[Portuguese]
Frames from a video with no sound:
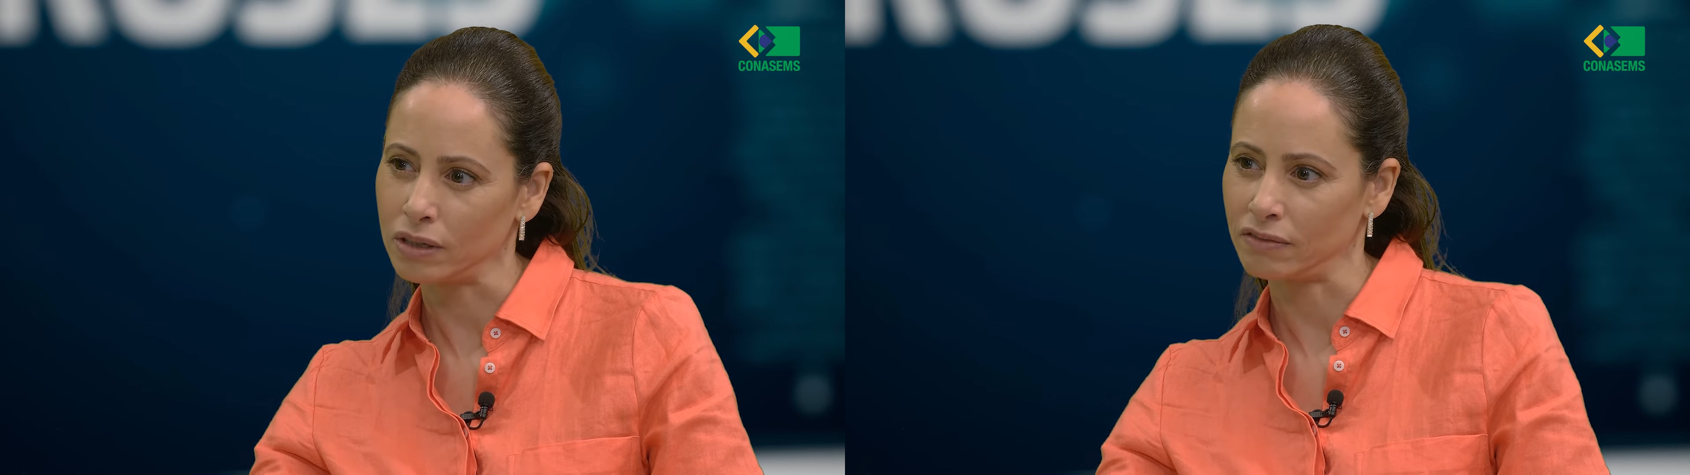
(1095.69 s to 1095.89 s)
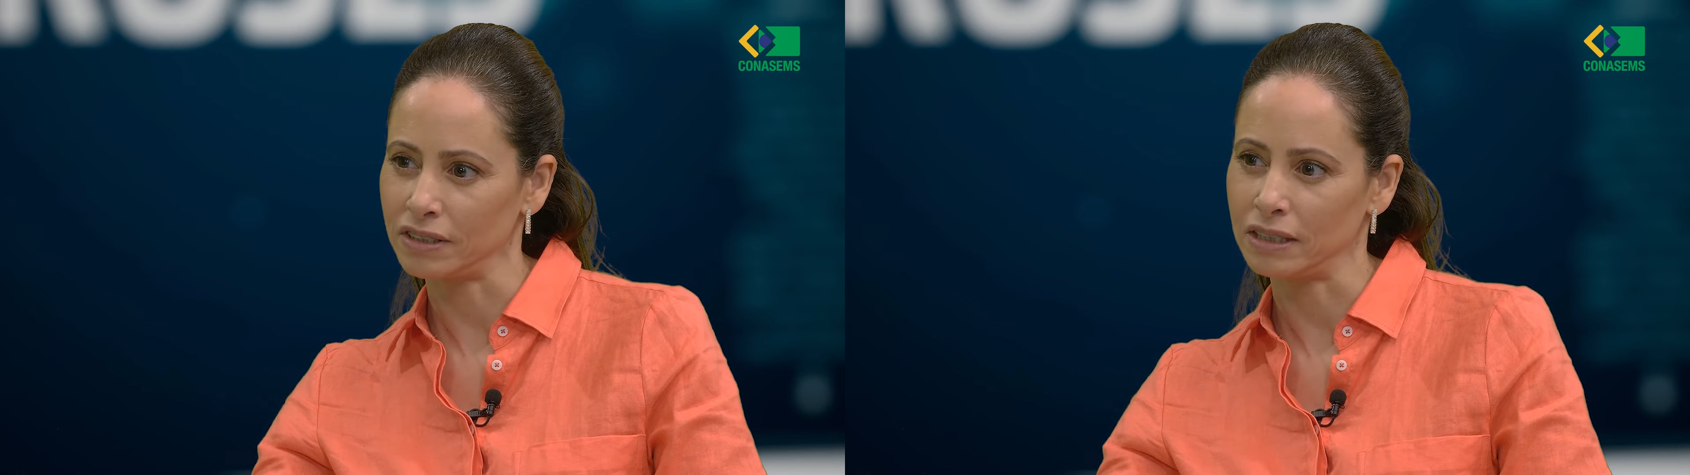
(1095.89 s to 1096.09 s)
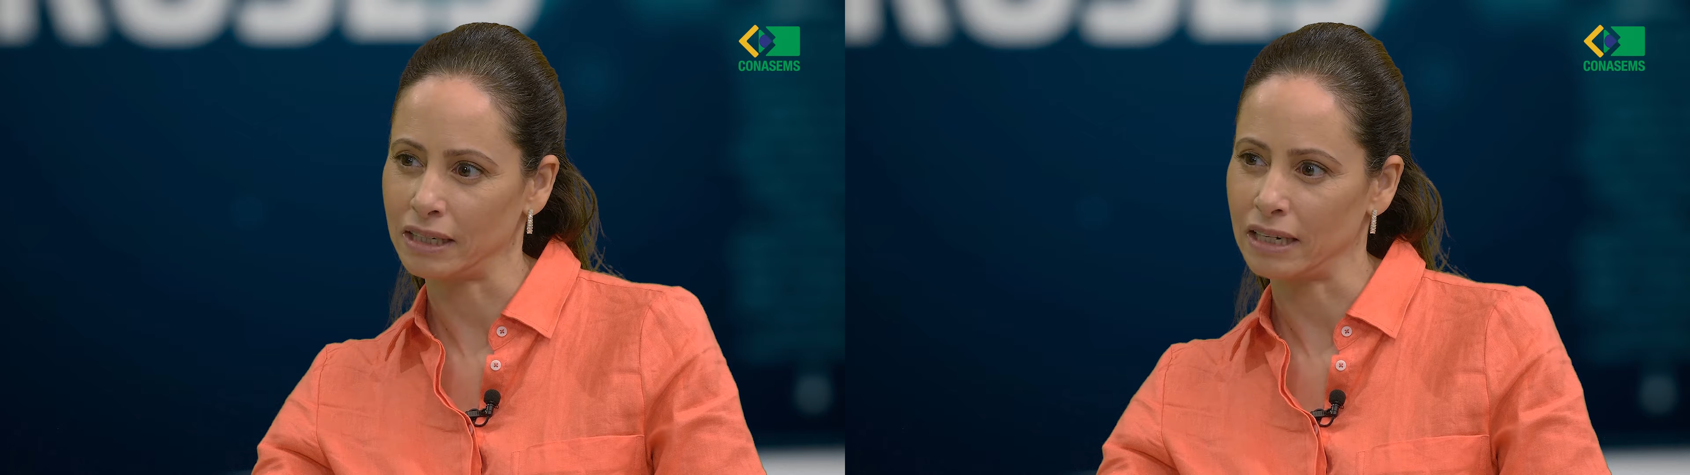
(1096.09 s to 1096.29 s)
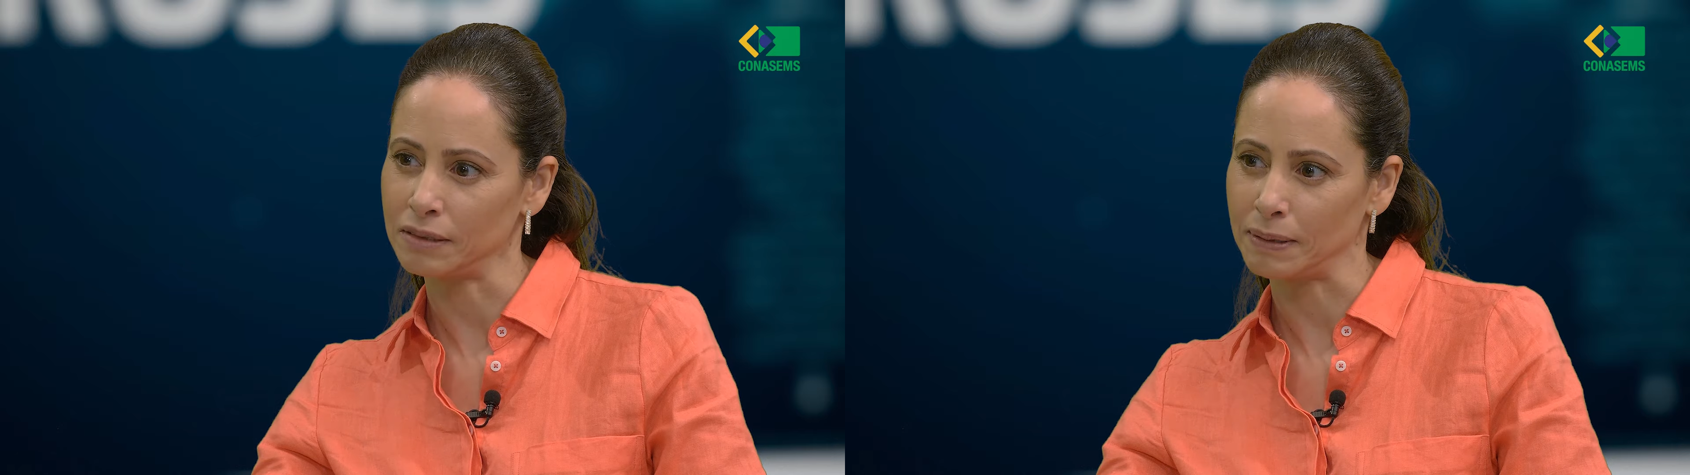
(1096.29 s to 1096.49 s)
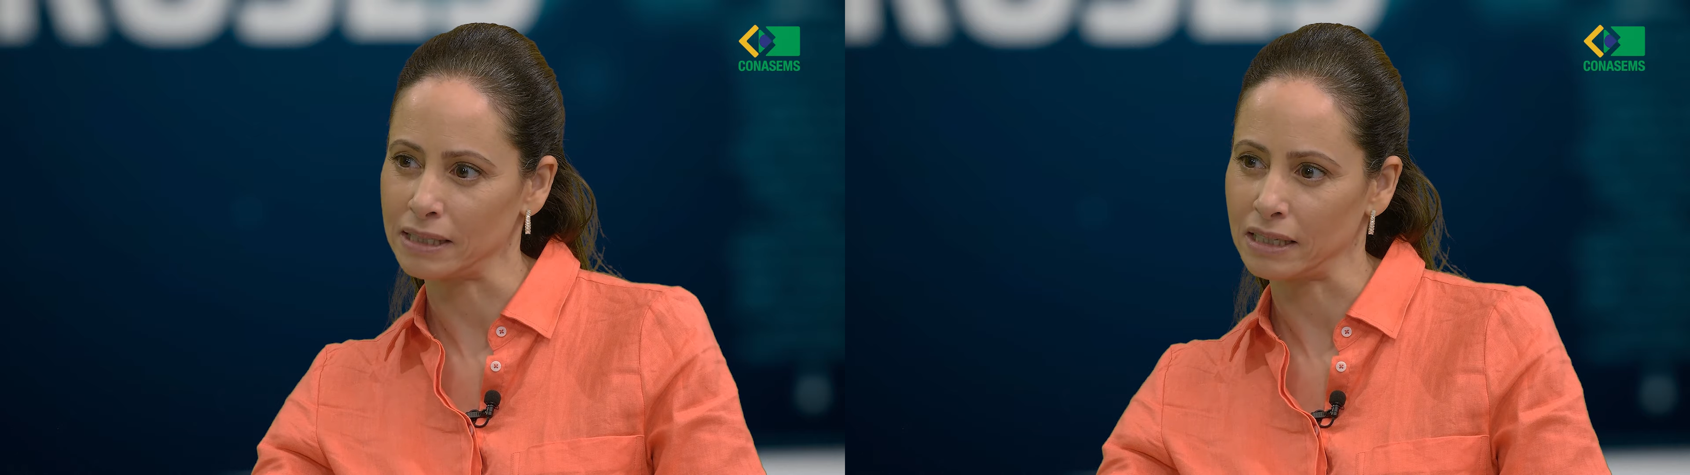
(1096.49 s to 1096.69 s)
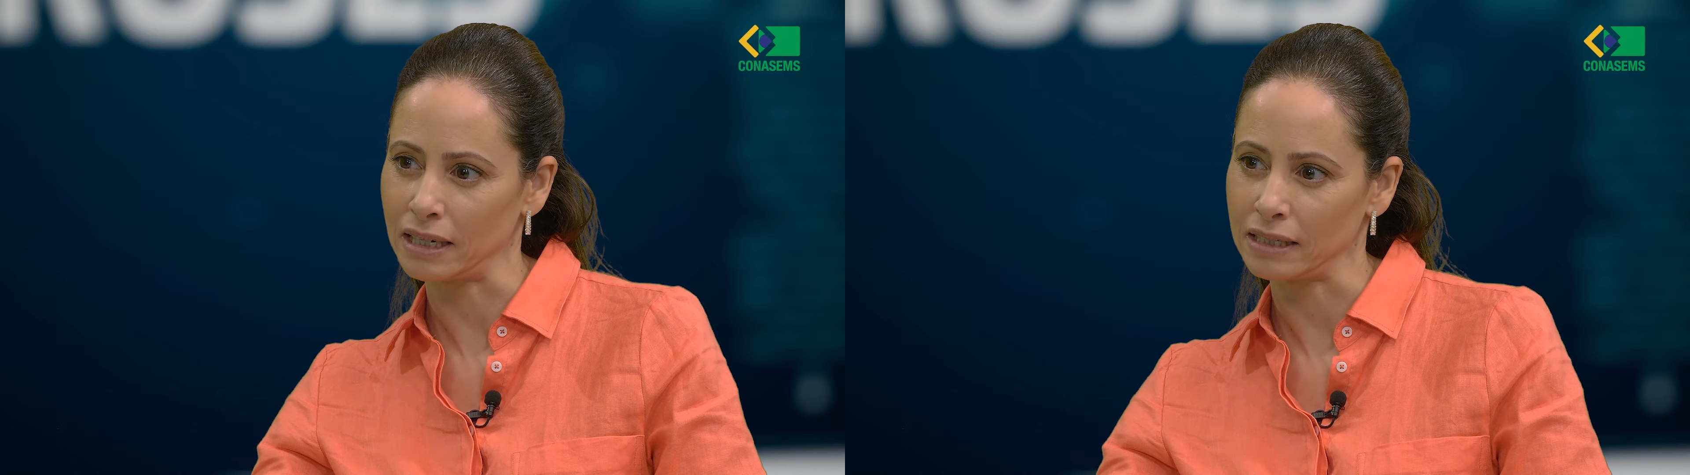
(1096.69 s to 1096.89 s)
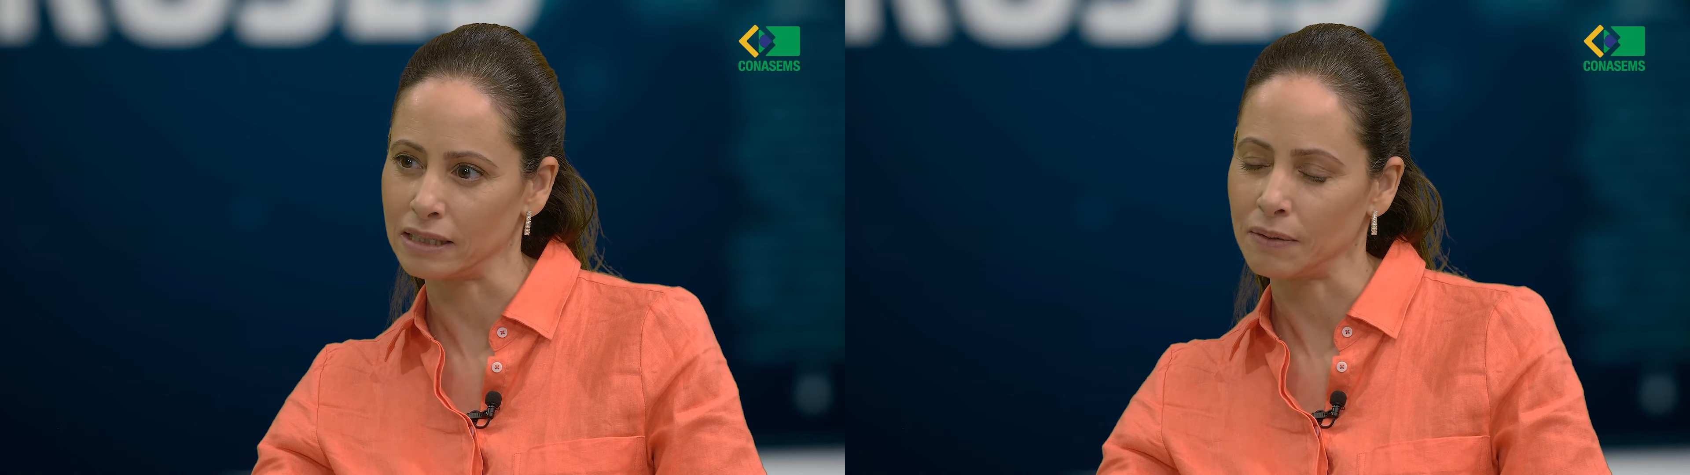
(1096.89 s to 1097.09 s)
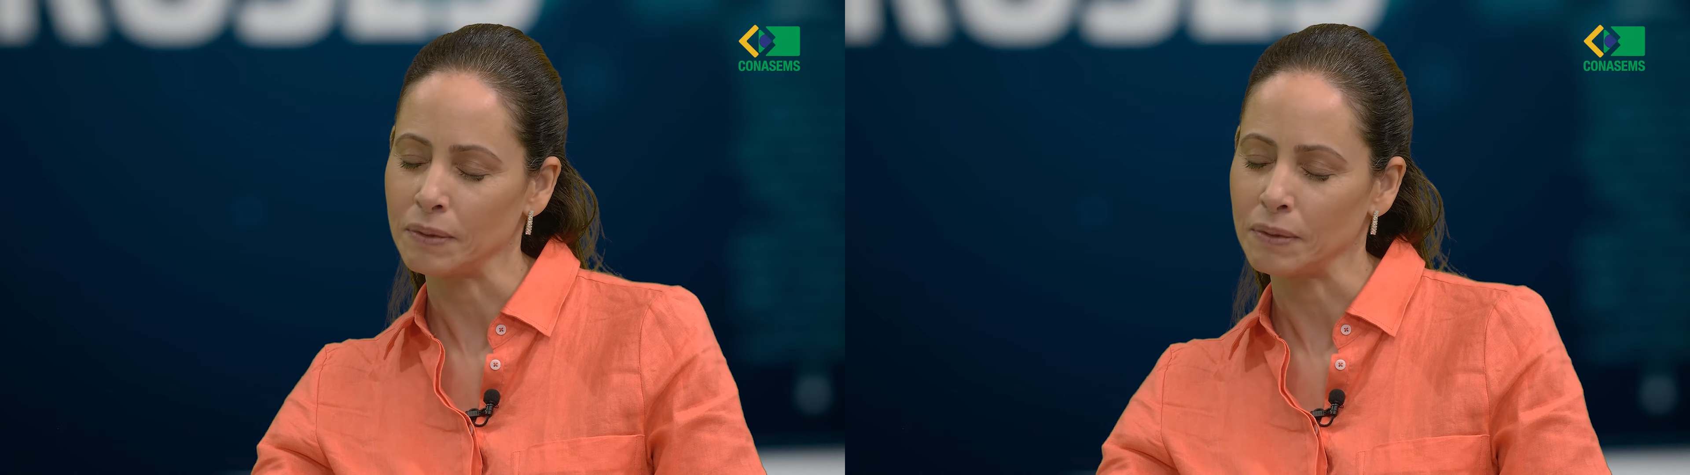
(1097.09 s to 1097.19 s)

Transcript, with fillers: na vida daqueles pacientes.